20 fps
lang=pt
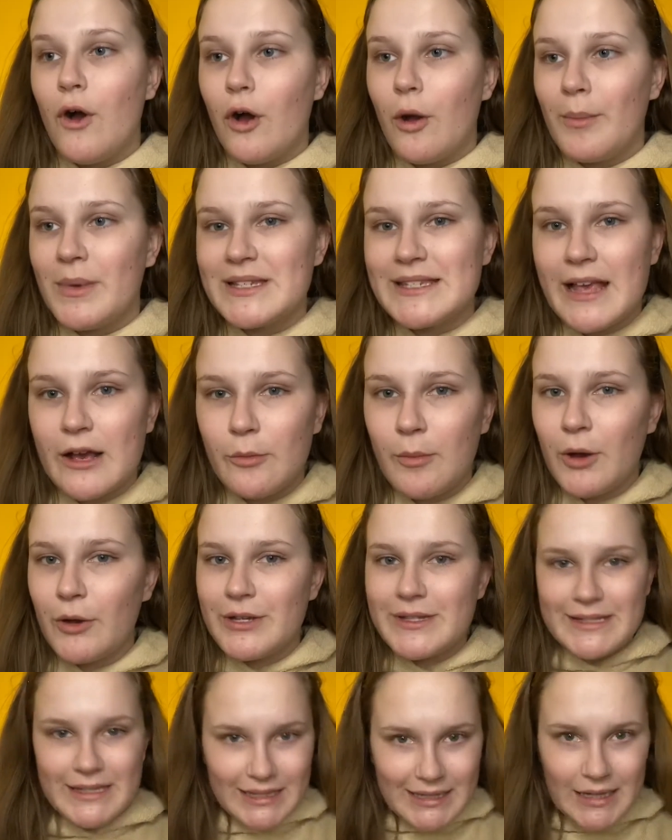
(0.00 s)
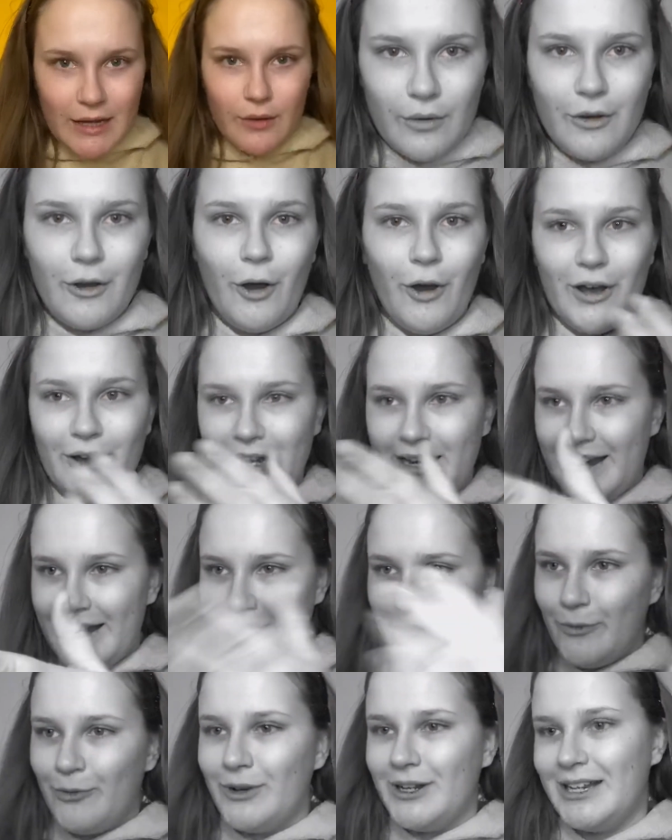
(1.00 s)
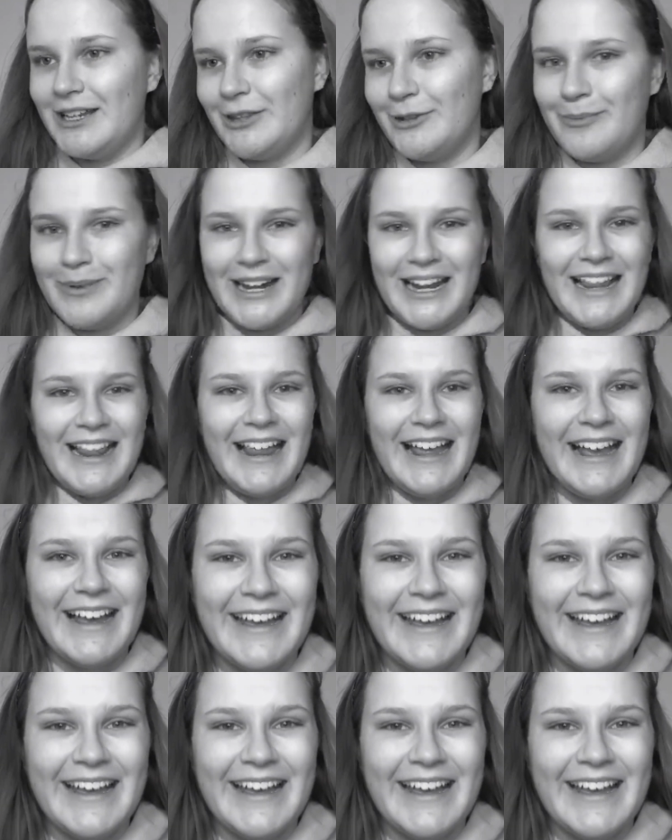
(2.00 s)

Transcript: começar com uma coisa que não... Olha, eu olhando pra lá.